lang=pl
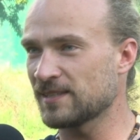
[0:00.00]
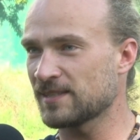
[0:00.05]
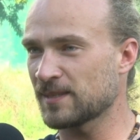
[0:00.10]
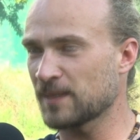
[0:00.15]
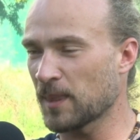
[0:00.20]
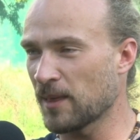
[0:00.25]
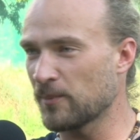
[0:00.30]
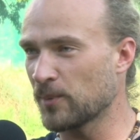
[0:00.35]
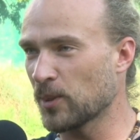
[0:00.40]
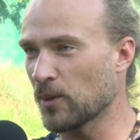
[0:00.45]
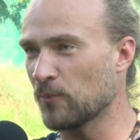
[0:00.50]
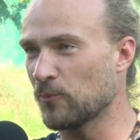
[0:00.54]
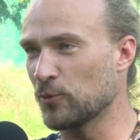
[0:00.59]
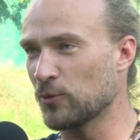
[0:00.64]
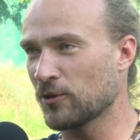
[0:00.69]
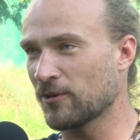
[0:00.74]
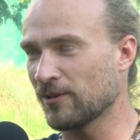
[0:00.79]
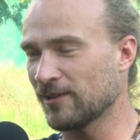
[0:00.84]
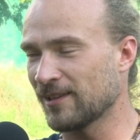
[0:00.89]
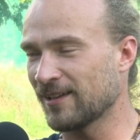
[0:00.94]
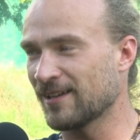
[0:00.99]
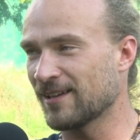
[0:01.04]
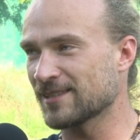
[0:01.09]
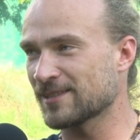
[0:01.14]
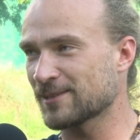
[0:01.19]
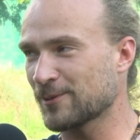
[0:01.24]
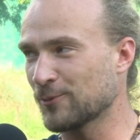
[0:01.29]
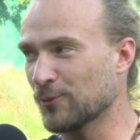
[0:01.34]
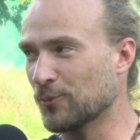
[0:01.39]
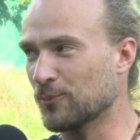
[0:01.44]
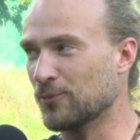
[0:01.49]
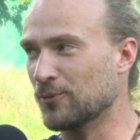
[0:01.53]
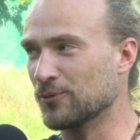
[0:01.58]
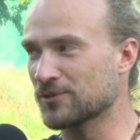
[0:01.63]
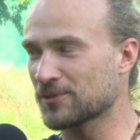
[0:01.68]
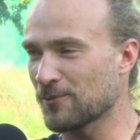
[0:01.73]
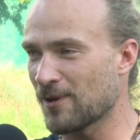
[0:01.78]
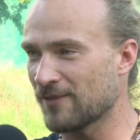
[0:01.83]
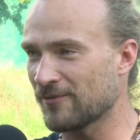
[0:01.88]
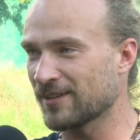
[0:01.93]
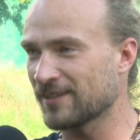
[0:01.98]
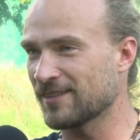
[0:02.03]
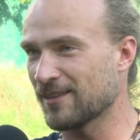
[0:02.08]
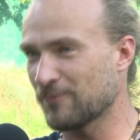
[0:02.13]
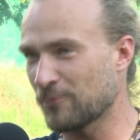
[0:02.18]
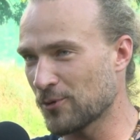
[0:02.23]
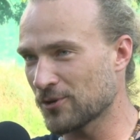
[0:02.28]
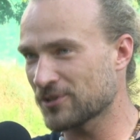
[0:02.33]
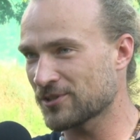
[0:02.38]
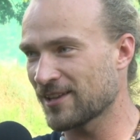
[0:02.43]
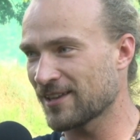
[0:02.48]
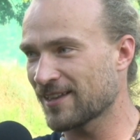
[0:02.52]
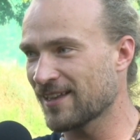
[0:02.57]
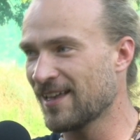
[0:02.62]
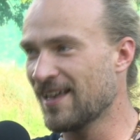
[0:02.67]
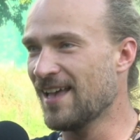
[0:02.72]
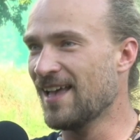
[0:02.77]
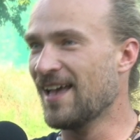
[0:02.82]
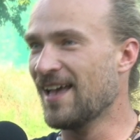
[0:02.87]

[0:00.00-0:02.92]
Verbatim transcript: srebro mój kolega z klubu Sławek Napłoszek,